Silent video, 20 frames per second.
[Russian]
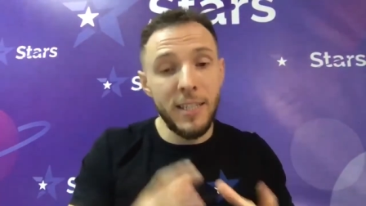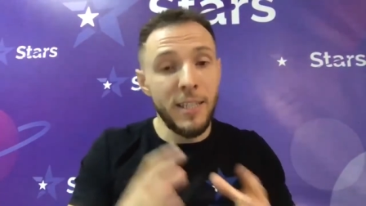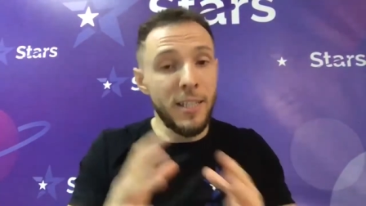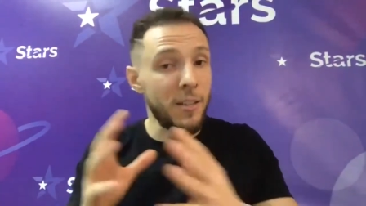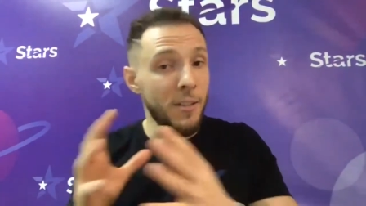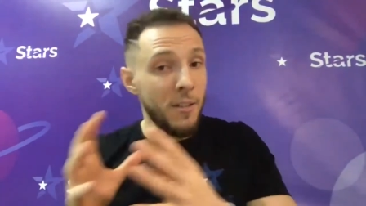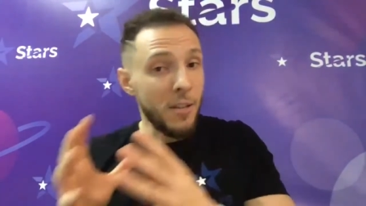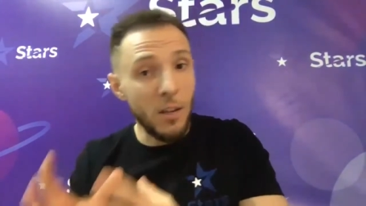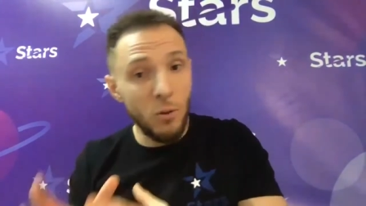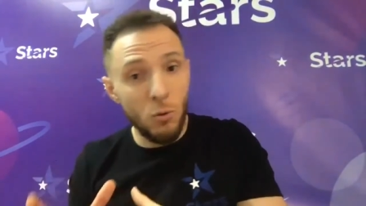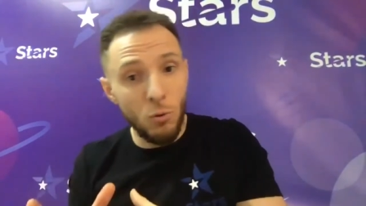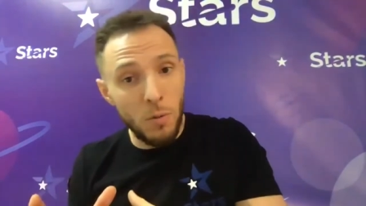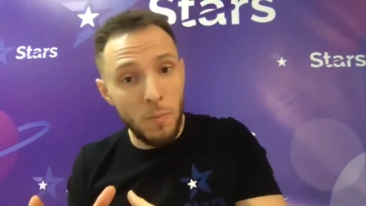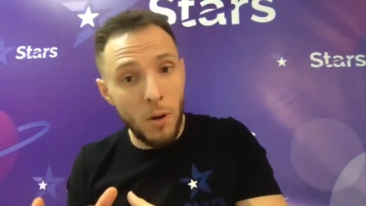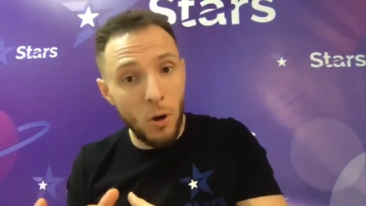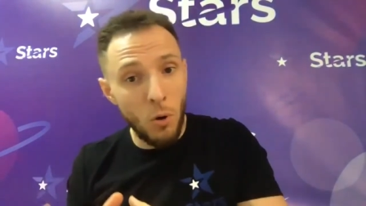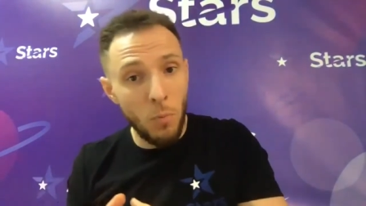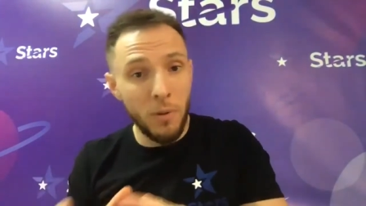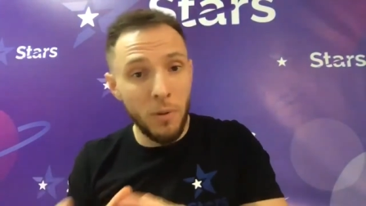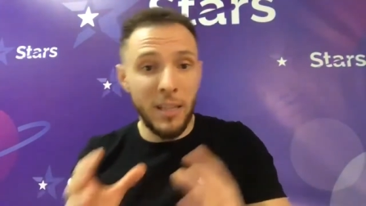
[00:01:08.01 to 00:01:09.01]
нет у тебя
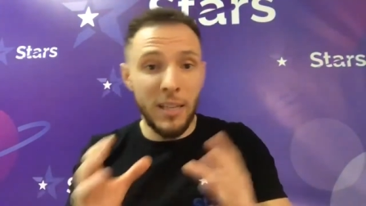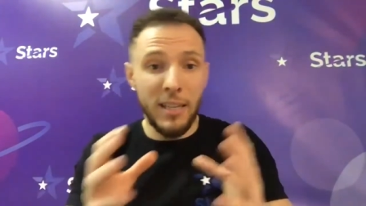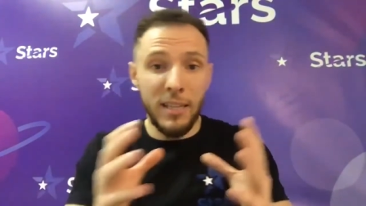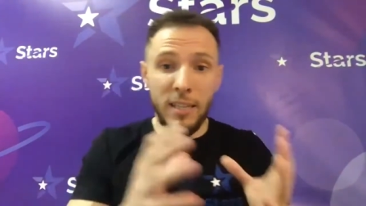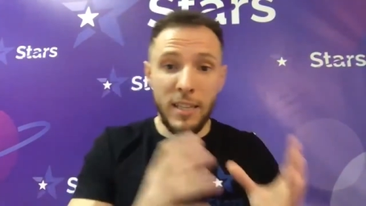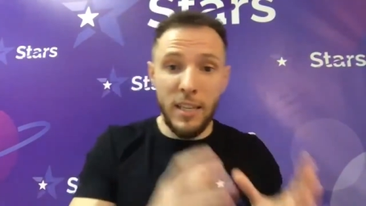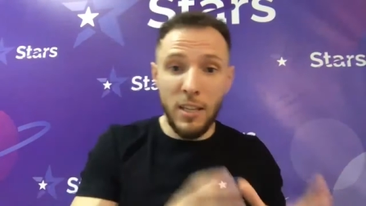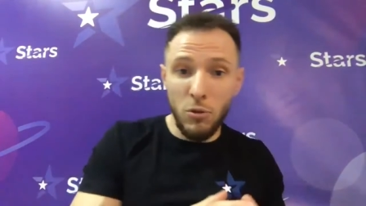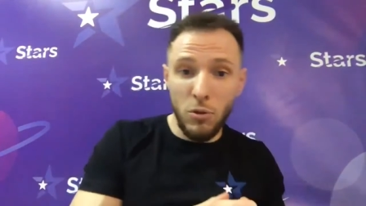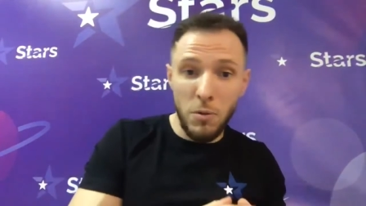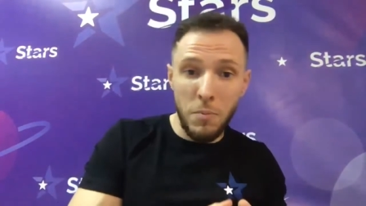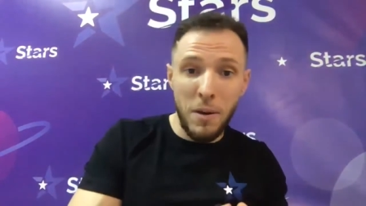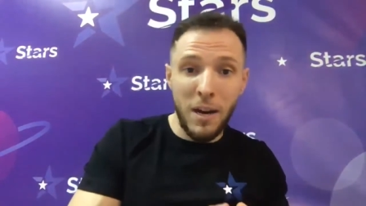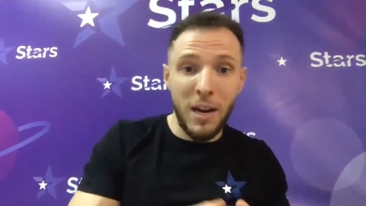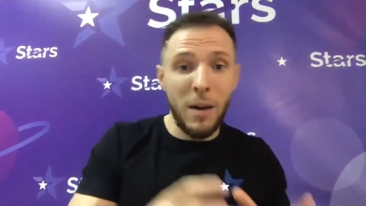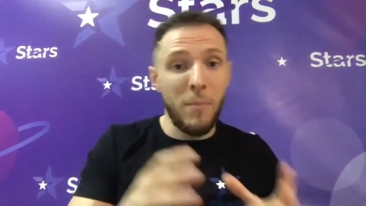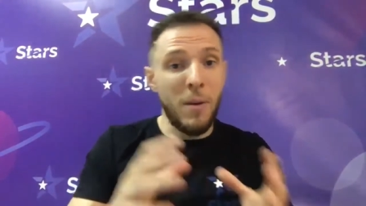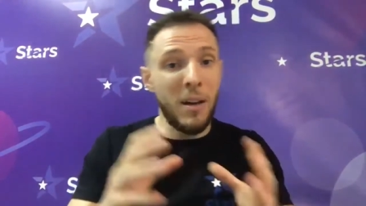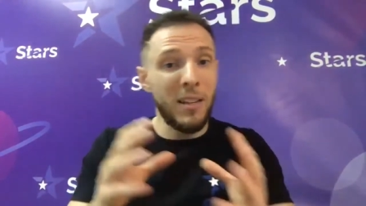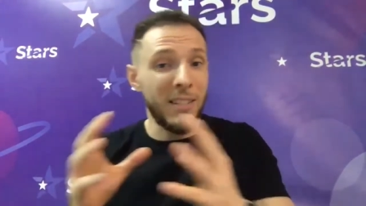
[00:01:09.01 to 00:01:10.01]
опыта, есть у тебя
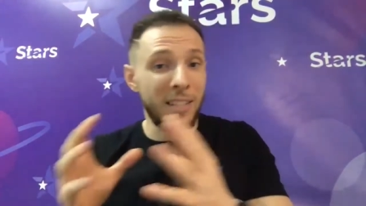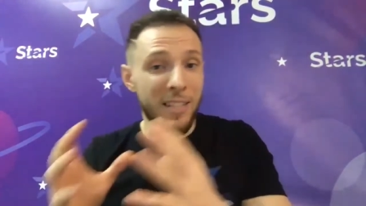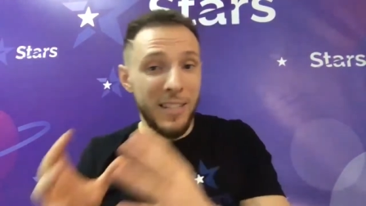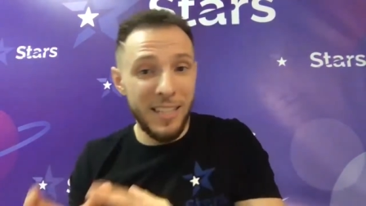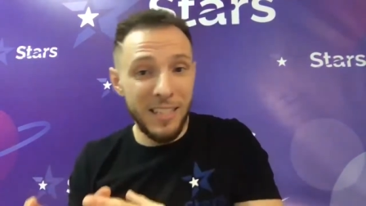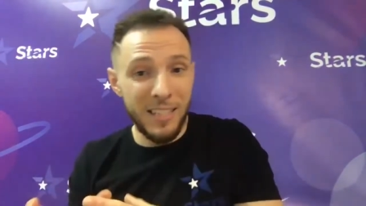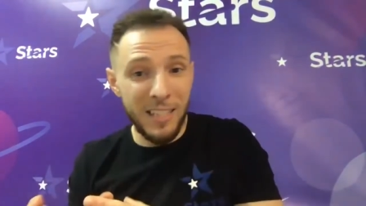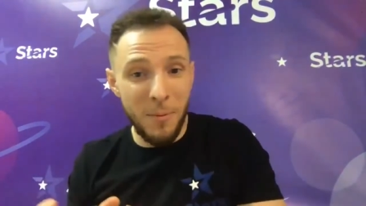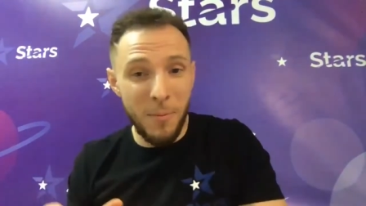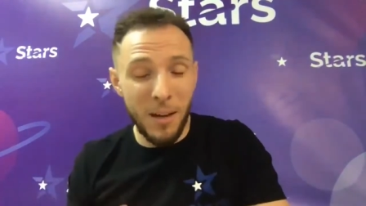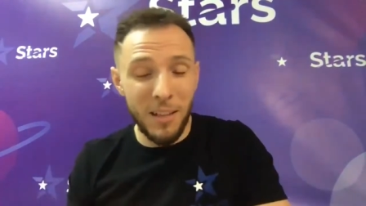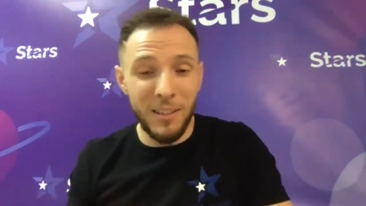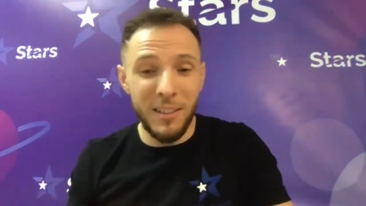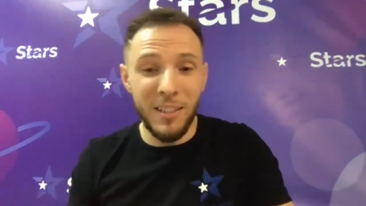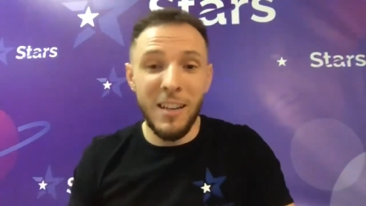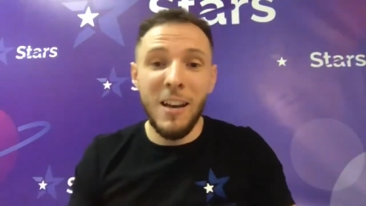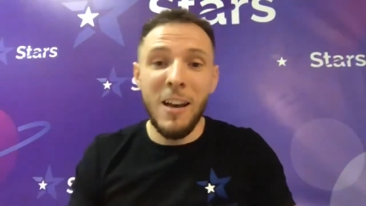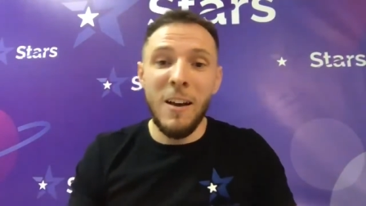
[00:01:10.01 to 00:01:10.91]
команда, нет команды.